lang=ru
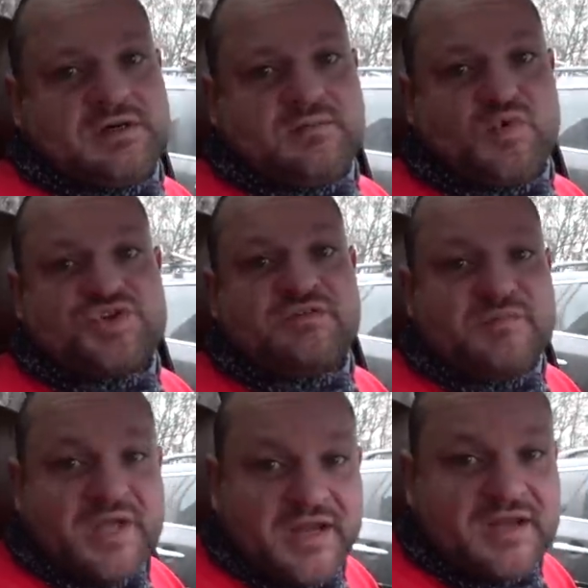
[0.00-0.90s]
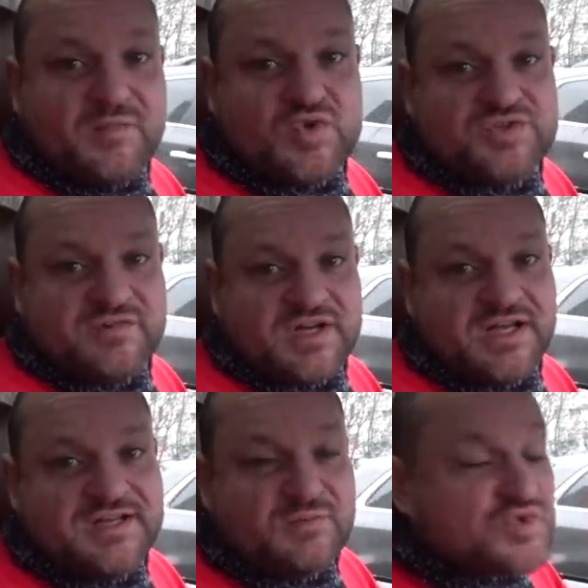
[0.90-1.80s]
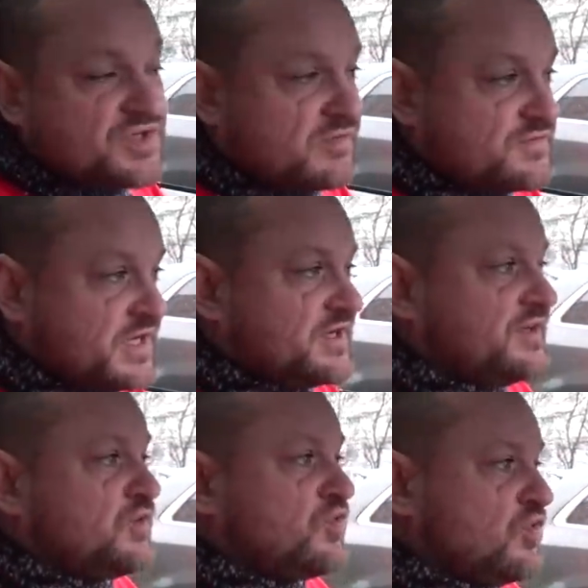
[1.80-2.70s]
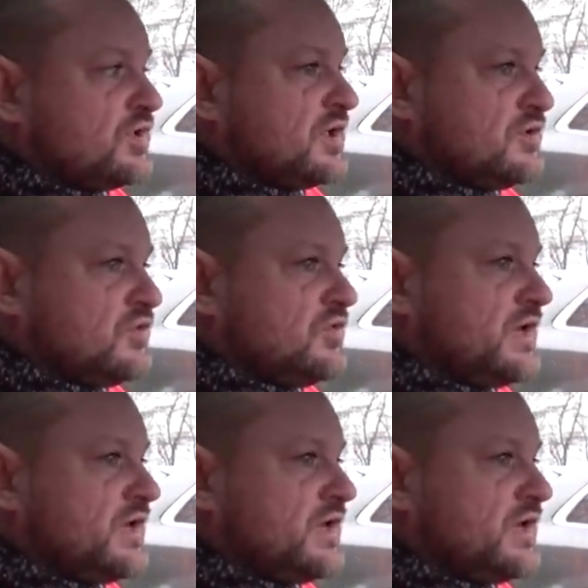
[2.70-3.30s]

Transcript: Можно в Америке, можно в Канаде, можно его взять где угодно, но